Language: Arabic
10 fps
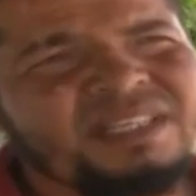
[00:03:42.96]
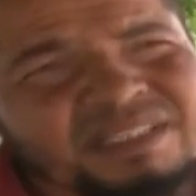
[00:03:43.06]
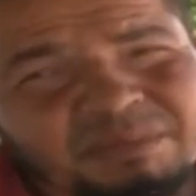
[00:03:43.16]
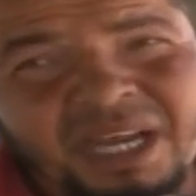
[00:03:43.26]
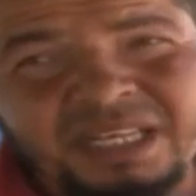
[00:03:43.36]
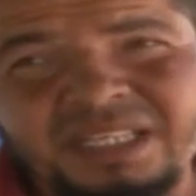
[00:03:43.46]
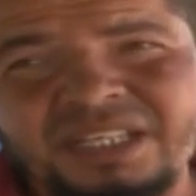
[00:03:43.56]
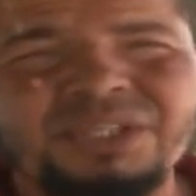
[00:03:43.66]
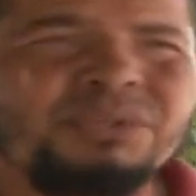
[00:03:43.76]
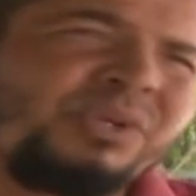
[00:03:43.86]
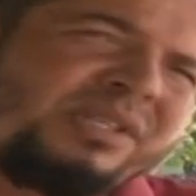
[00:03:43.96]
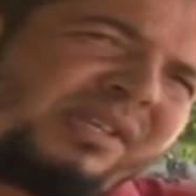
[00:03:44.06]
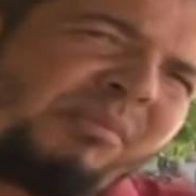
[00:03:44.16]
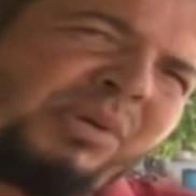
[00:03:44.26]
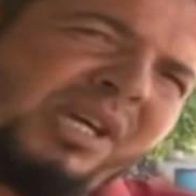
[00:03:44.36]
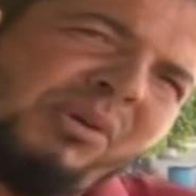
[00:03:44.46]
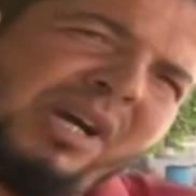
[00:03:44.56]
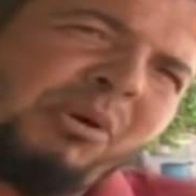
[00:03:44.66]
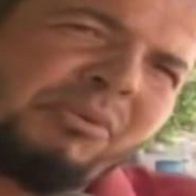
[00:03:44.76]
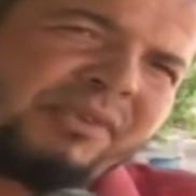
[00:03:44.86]
نسمع ليه انه انسان باهي
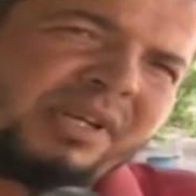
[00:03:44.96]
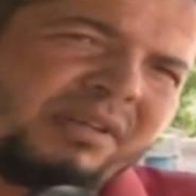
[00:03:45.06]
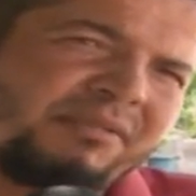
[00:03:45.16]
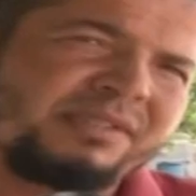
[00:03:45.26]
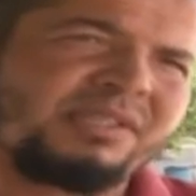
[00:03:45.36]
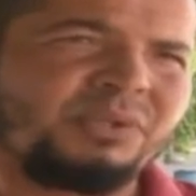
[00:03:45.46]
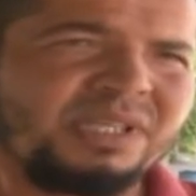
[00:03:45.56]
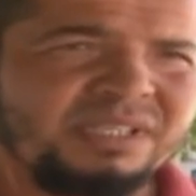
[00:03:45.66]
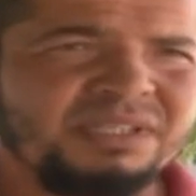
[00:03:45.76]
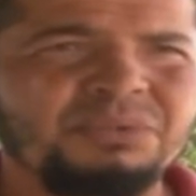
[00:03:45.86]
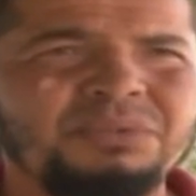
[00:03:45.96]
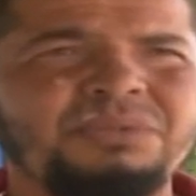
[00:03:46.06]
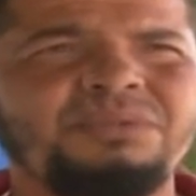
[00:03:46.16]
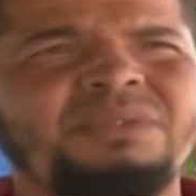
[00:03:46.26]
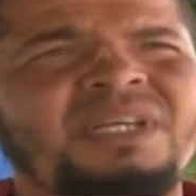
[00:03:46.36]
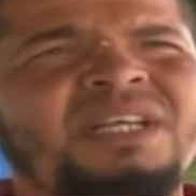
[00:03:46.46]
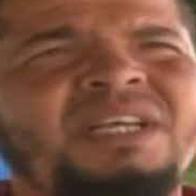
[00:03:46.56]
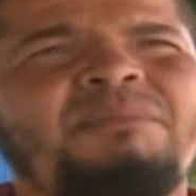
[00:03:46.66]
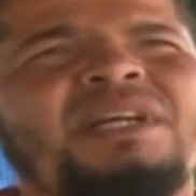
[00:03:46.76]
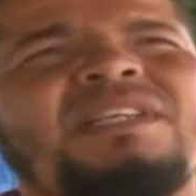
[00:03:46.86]
ويعاون في في الزوالي
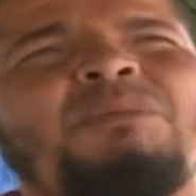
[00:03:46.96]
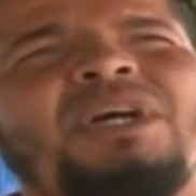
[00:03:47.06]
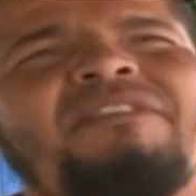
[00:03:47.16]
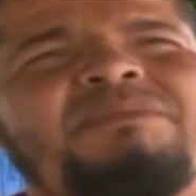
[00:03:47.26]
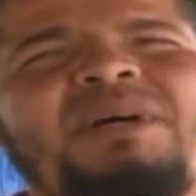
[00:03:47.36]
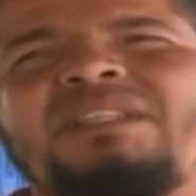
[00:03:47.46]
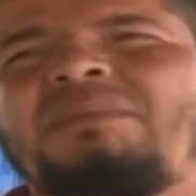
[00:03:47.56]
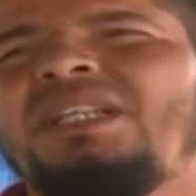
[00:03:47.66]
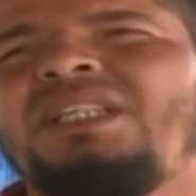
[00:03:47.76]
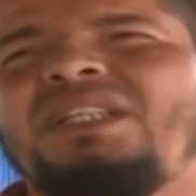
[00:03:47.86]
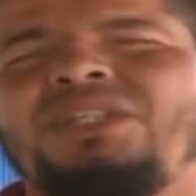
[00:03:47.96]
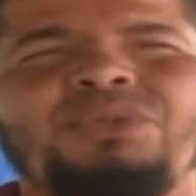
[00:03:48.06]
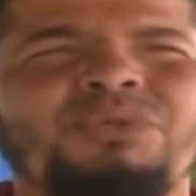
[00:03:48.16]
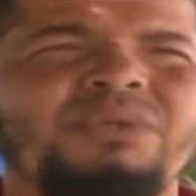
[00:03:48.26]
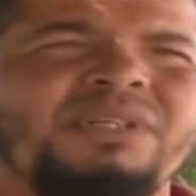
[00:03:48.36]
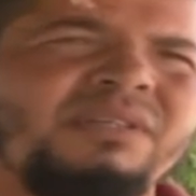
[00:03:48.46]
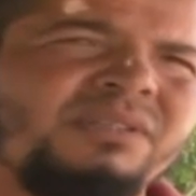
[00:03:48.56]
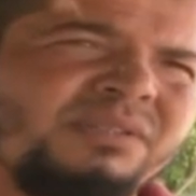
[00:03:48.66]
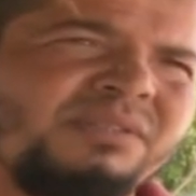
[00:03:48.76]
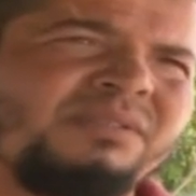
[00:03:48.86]
وبرشا مواقف سمعتهم عليه انه
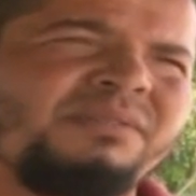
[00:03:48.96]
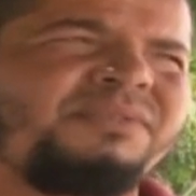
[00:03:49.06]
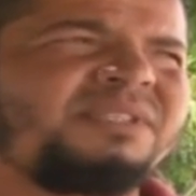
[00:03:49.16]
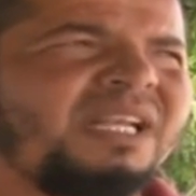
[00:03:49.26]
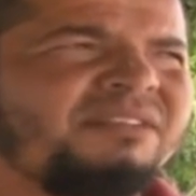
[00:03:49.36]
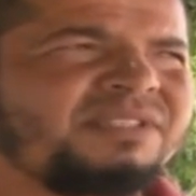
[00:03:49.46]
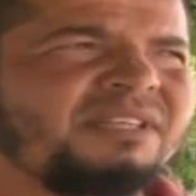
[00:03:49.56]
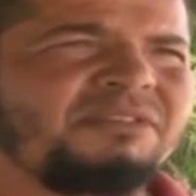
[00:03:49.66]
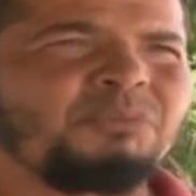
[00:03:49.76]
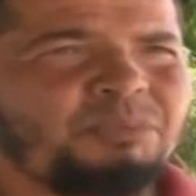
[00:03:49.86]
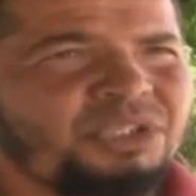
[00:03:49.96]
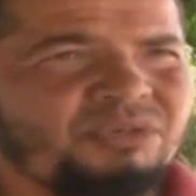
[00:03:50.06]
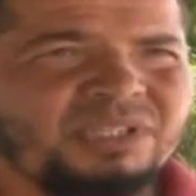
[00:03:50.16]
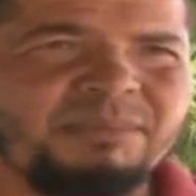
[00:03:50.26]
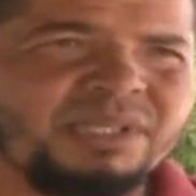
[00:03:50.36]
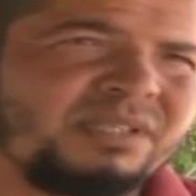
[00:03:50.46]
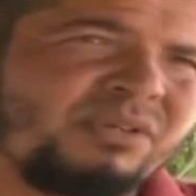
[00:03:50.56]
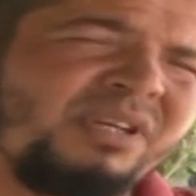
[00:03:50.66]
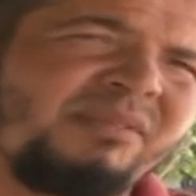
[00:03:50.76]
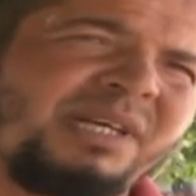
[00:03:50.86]
آه، في التلفزه في المباشر قدام الناس
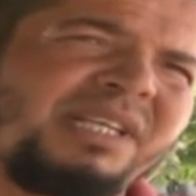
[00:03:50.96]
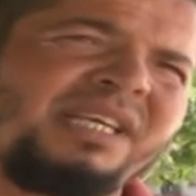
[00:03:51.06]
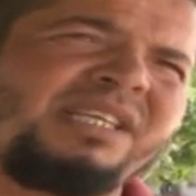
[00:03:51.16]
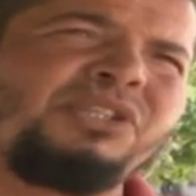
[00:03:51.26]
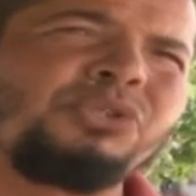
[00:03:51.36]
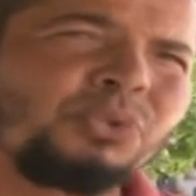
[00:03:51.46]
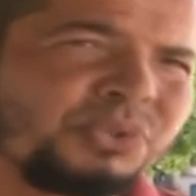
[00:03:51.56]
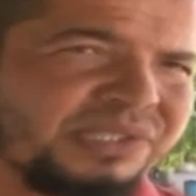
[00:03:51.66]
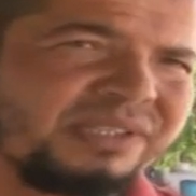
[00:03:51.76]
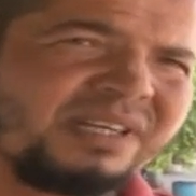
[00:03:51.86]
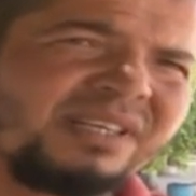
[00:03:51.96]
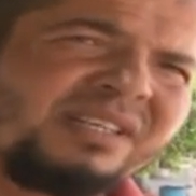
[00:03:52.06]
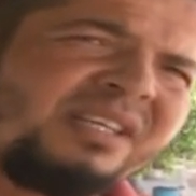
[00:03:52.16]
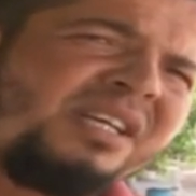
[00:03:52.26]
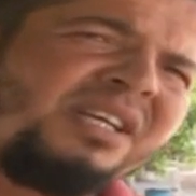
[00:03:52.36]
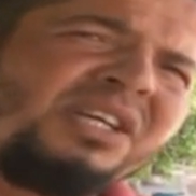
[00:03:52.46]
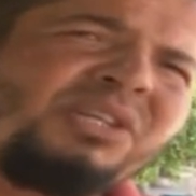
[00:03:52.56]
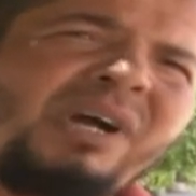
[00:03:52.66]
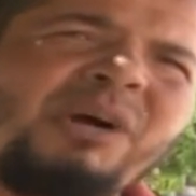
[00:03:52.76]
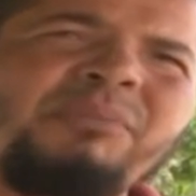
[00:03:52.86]
الكل معناها اكيد يكون صدق
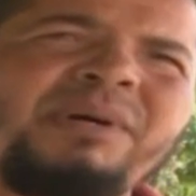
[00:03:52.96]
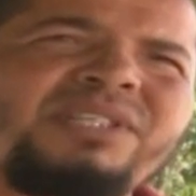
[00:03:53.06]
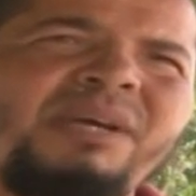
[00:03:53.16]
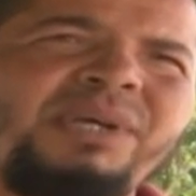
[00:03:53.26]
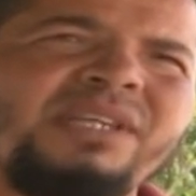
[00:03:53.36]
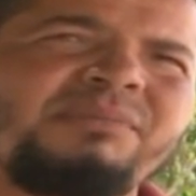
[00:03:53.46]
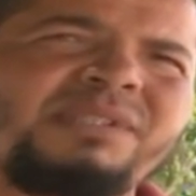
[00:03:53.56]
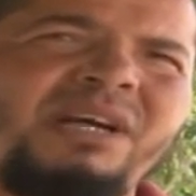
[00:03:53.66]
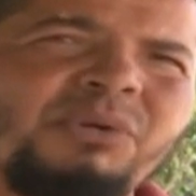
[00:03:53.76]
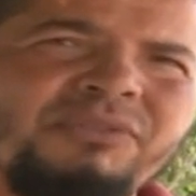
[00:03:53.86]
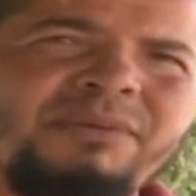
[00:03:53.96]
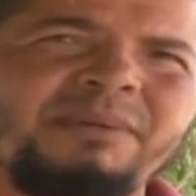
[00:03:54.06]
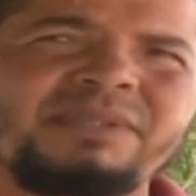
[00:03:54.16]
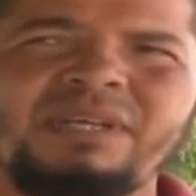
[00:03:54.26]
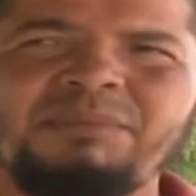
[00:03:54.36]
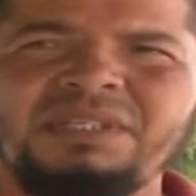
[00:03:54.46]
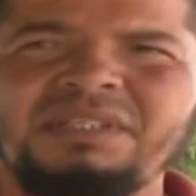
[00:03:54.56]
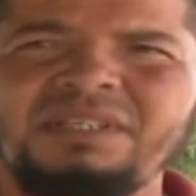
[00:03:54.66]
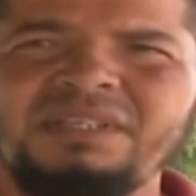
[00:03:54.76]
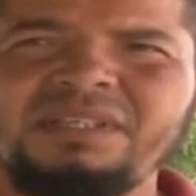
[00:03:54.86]
انه عاون برشا عباد بصراحه وقفها مع برشا عباد
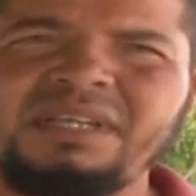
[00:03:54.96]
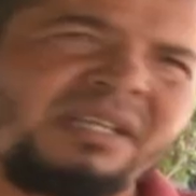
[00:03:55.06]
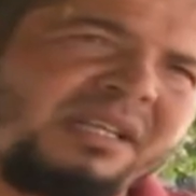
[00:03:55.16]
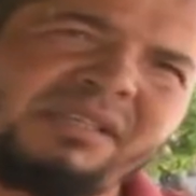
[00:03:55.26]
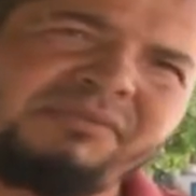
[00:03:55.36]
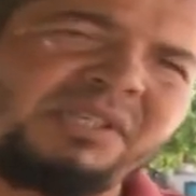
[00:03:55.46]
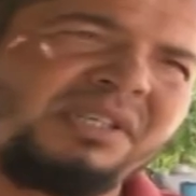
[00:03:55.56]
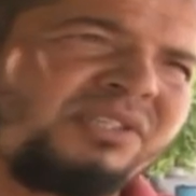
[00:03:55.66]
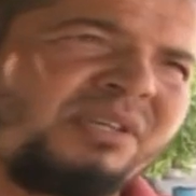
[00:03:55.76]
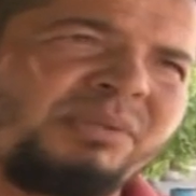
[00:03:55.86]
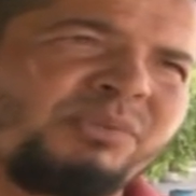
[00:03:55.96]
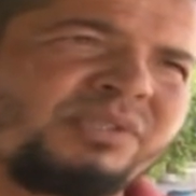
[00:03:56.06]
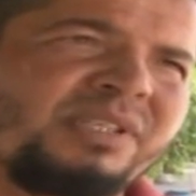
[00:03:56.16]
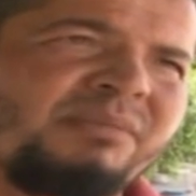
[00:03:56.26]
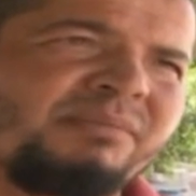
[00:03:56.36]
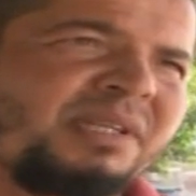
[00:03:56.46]
آه، انا رايي فيه ايجابي مش سلبي